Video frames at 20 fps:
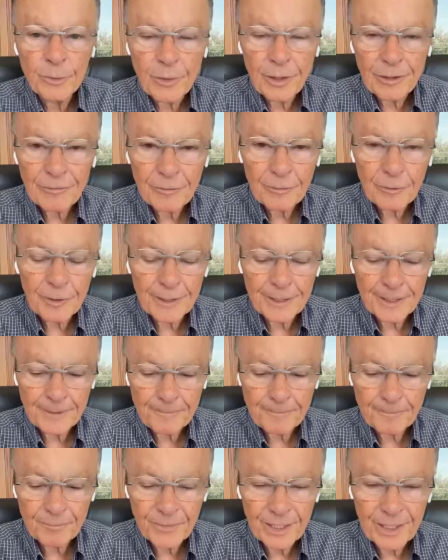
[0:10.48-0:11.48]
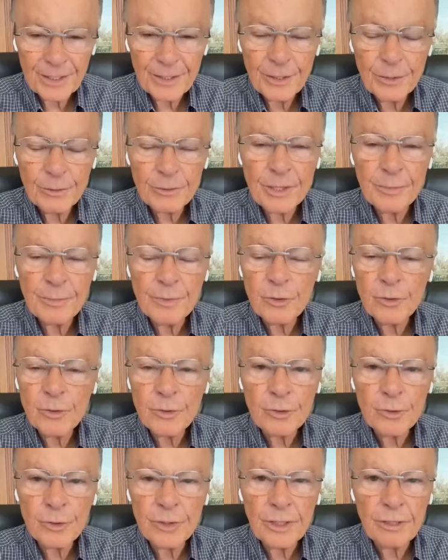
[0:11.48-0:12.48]
et dans ce monde entier.
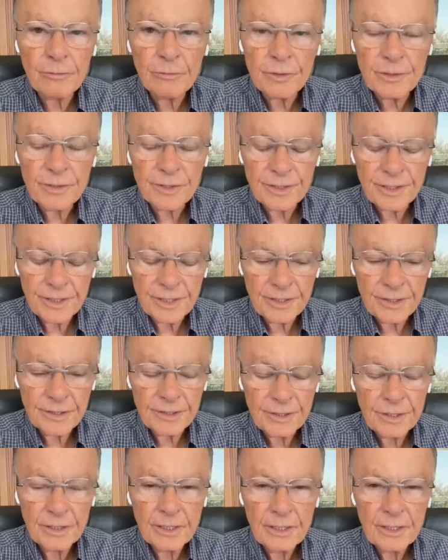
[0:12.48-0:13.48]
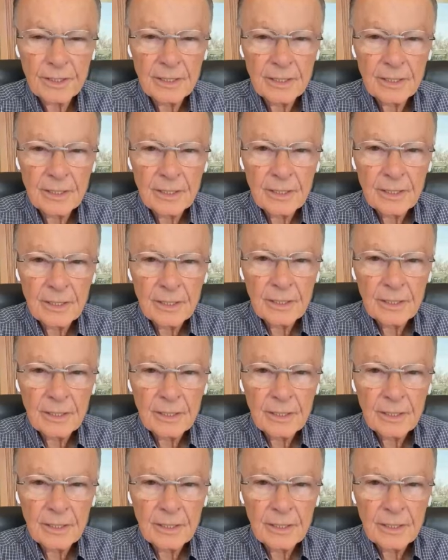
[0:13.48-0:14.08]
Que Dieu vous bénisse